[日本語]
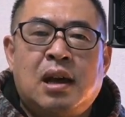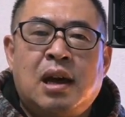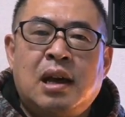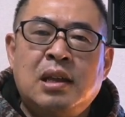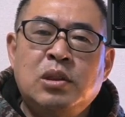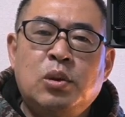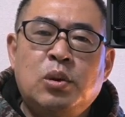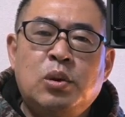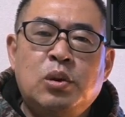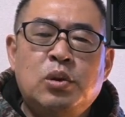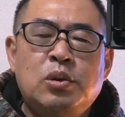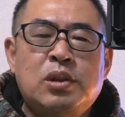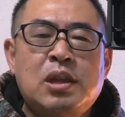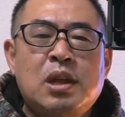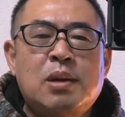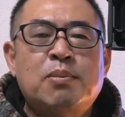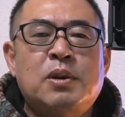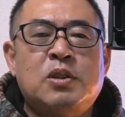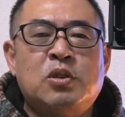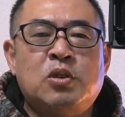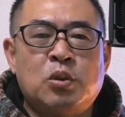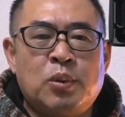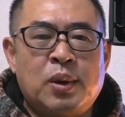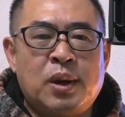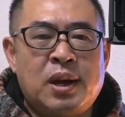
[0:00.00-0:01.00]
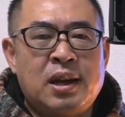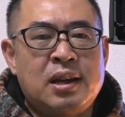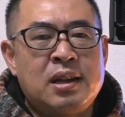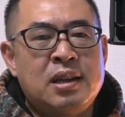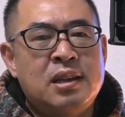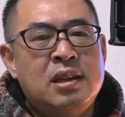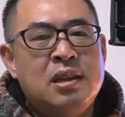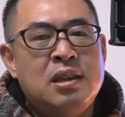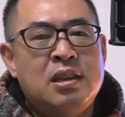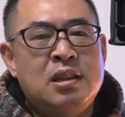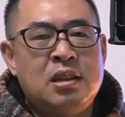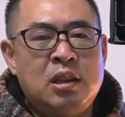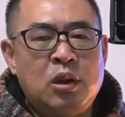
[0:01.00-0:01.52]
Android 端末は
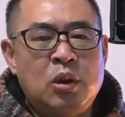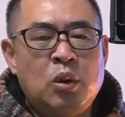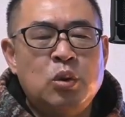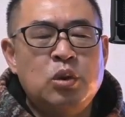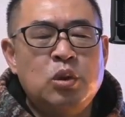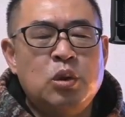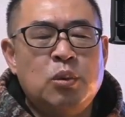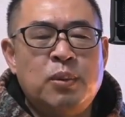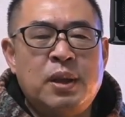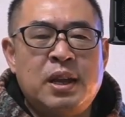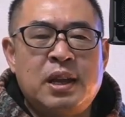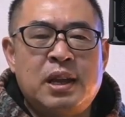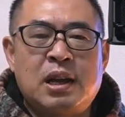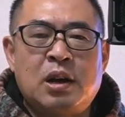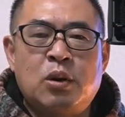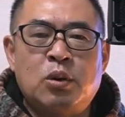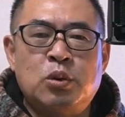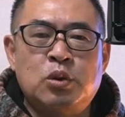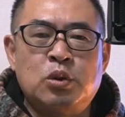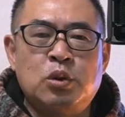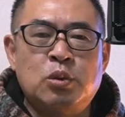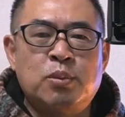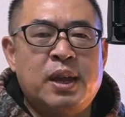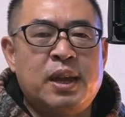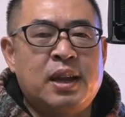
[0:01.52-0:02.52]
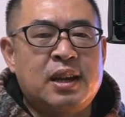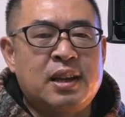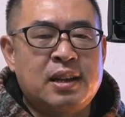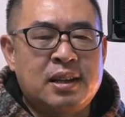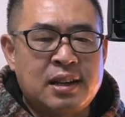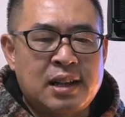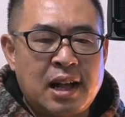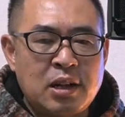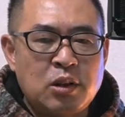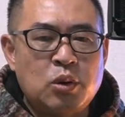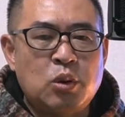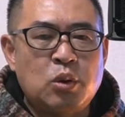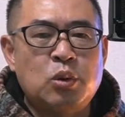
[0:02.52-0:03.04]
日本のメーカーを含め
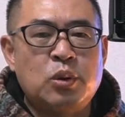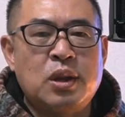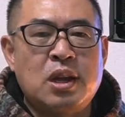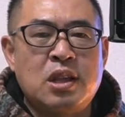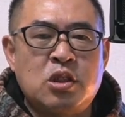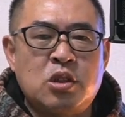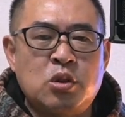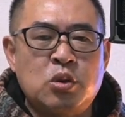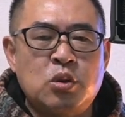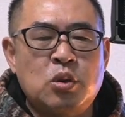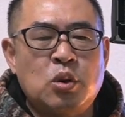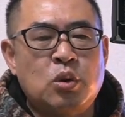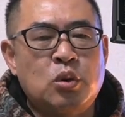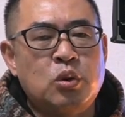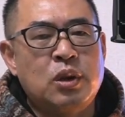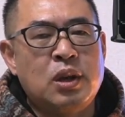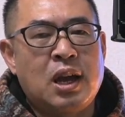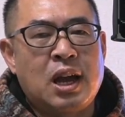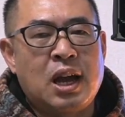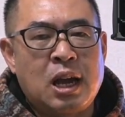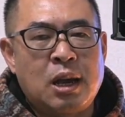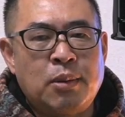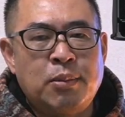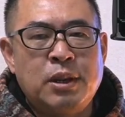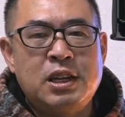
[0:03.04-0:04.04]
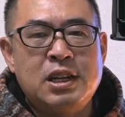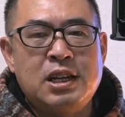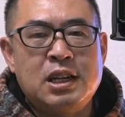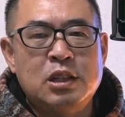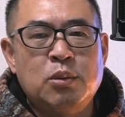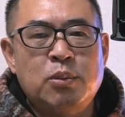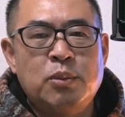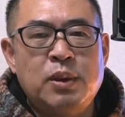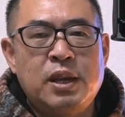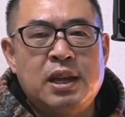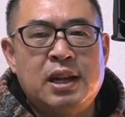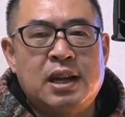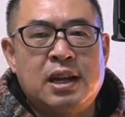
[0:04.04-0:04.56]
韓国や中国やアメリカ
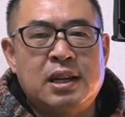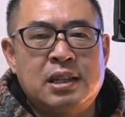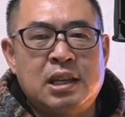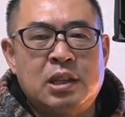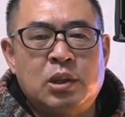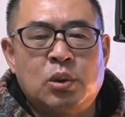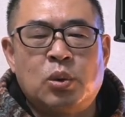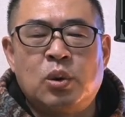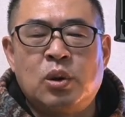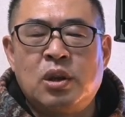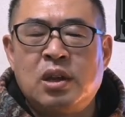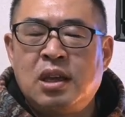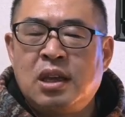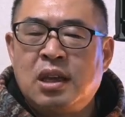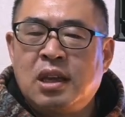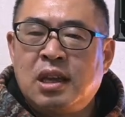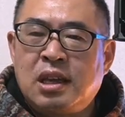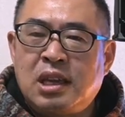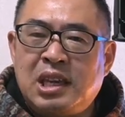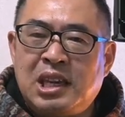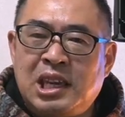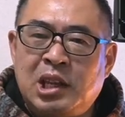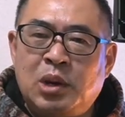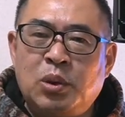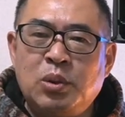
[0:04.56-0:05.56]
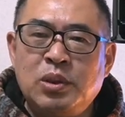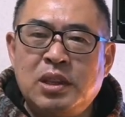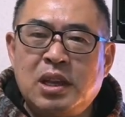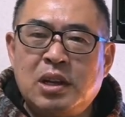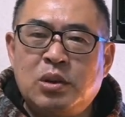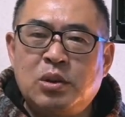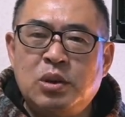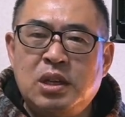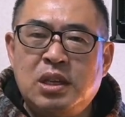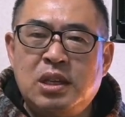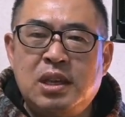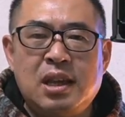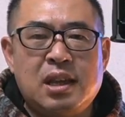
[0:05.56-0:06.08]
のメーカーなどいろんな
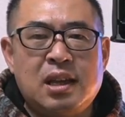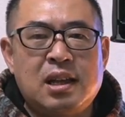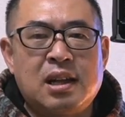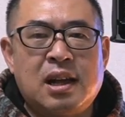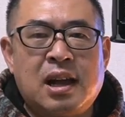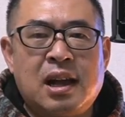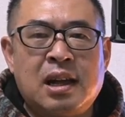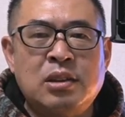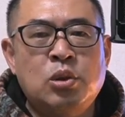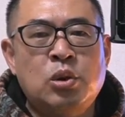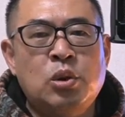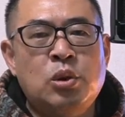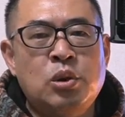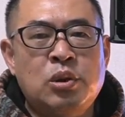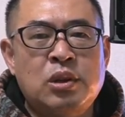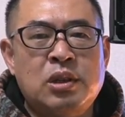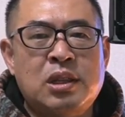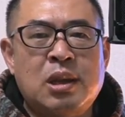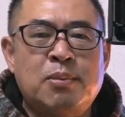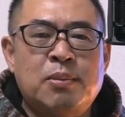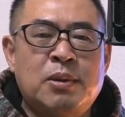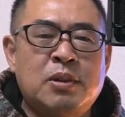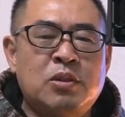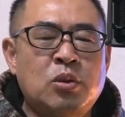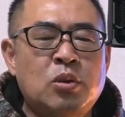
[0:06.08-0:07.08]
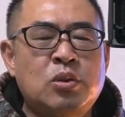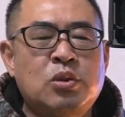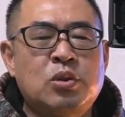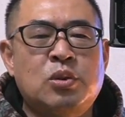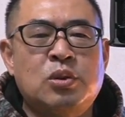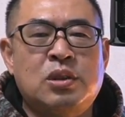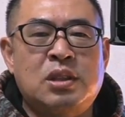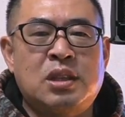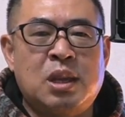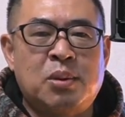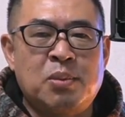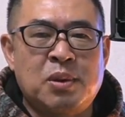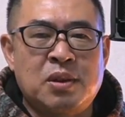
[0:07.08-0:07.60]
国で Android 端末を
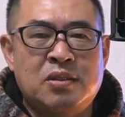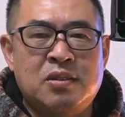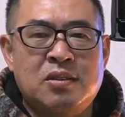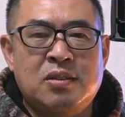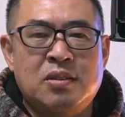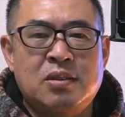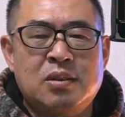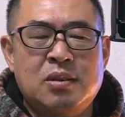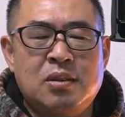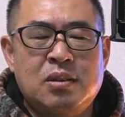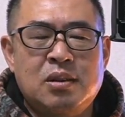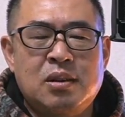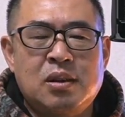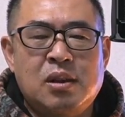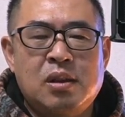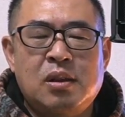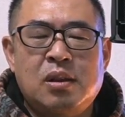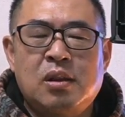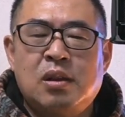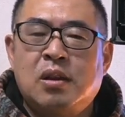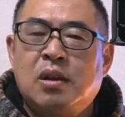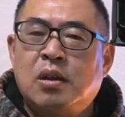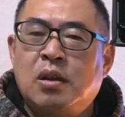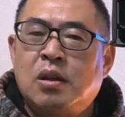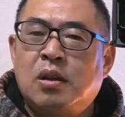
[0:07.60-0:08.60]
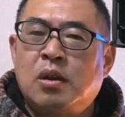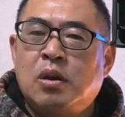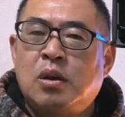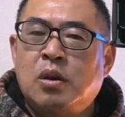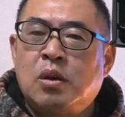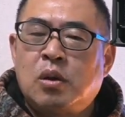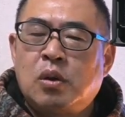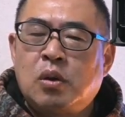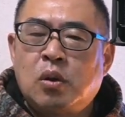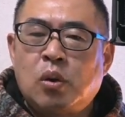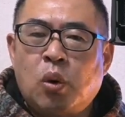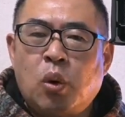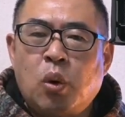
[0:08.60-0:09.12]
作っています。
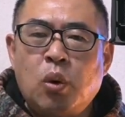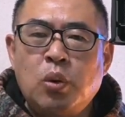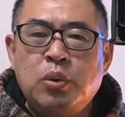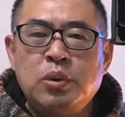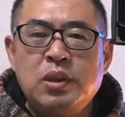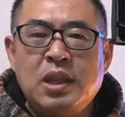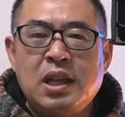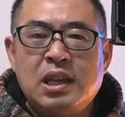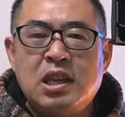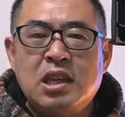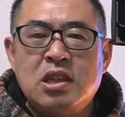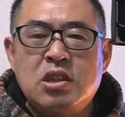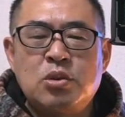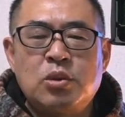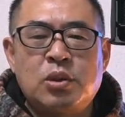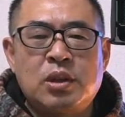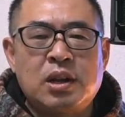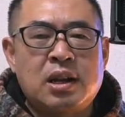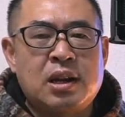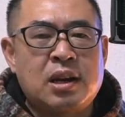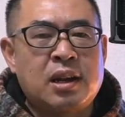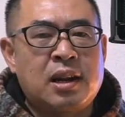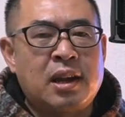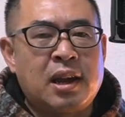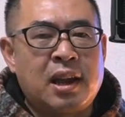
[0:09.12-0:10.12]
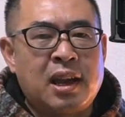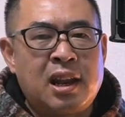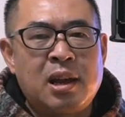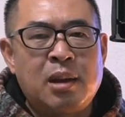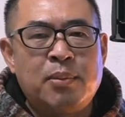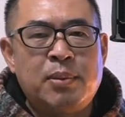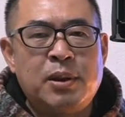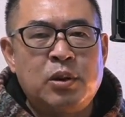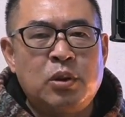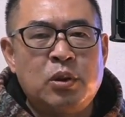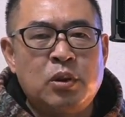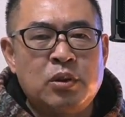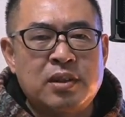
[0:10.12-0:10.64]
豊富な機種の中から
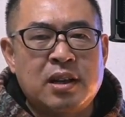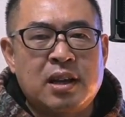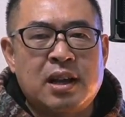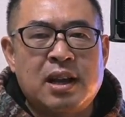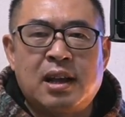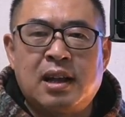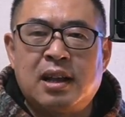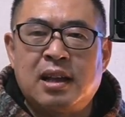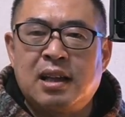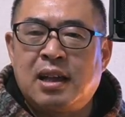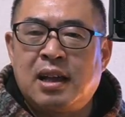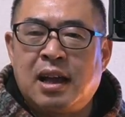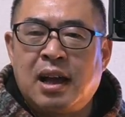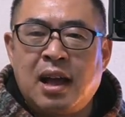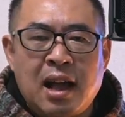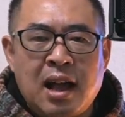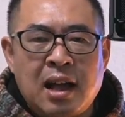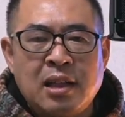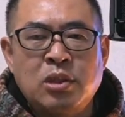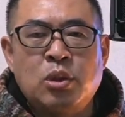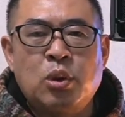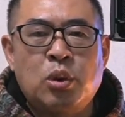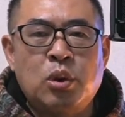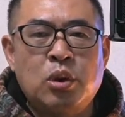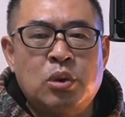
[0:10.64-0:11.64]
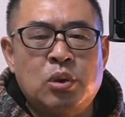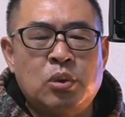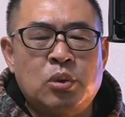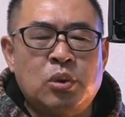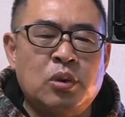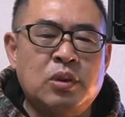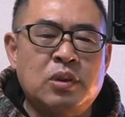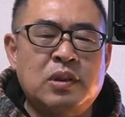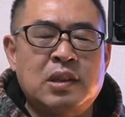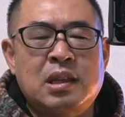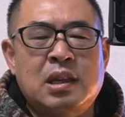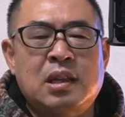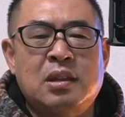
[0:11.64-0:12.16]
選べる良さが Android の
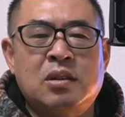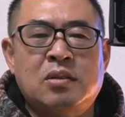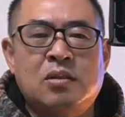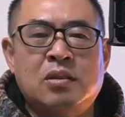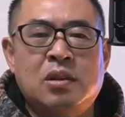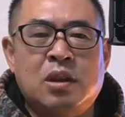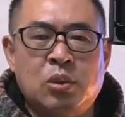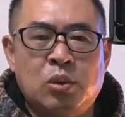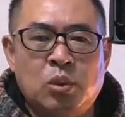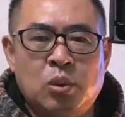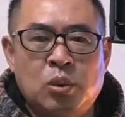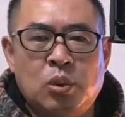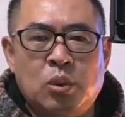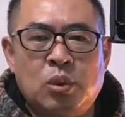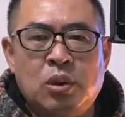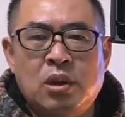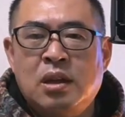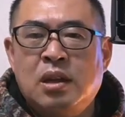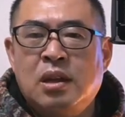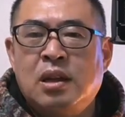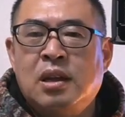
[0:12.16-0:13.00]
良さなんですけど、